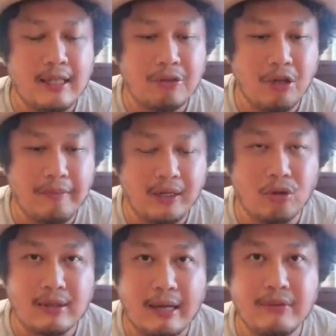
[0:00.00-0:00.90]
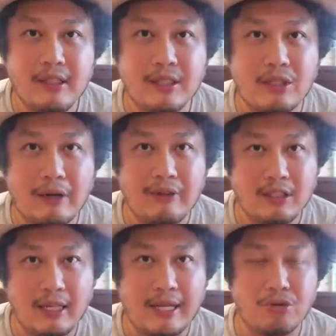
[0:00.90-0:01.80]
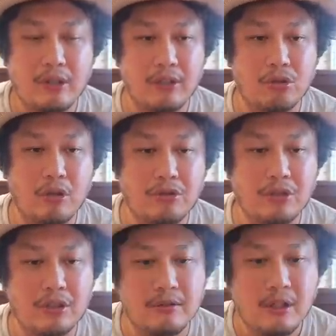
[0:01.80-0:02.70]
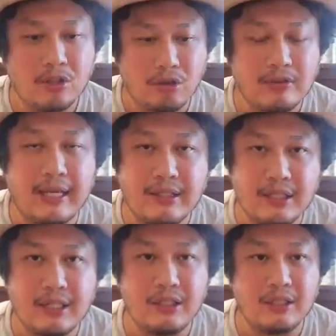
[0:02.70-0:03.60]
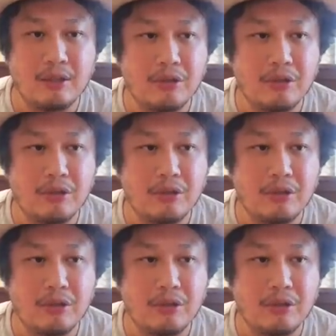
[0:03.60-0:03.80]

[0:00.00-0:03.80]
它对美国当地的消费者来说，很多就是中产阶级的，